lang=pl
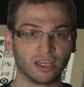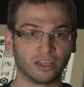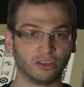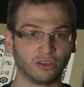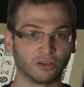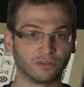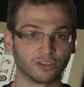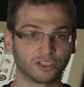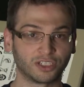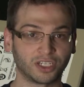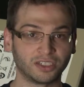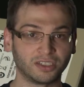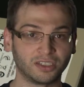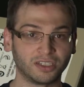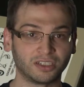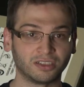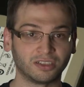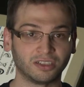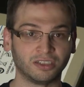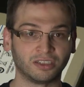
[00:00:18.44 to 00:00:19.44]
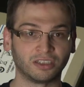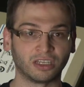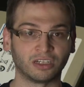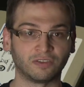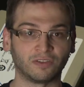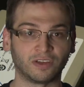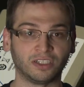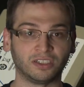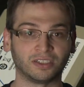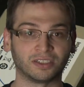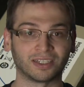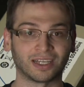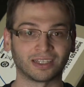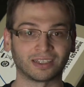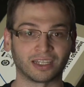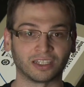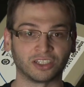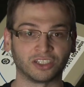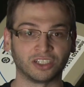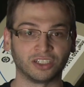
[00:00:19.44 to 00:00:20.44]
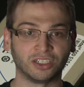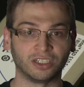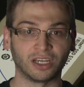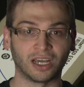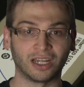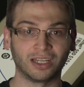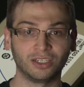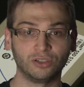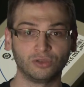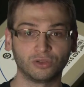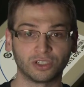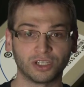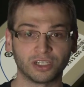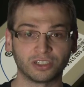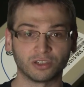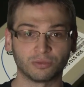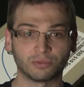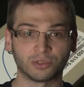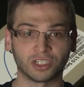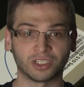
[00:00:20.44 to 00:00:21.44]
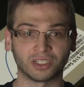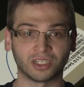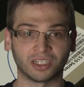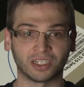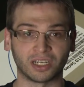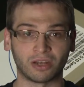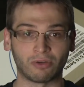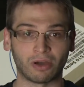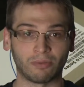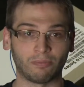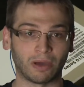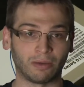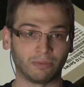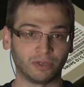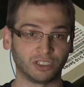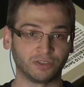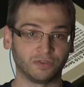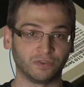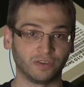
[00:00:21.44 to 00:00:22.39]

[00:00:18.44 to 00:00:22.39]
Nowoczesny jest interfejs SATA 3, ale już nieco przestarzała pamięć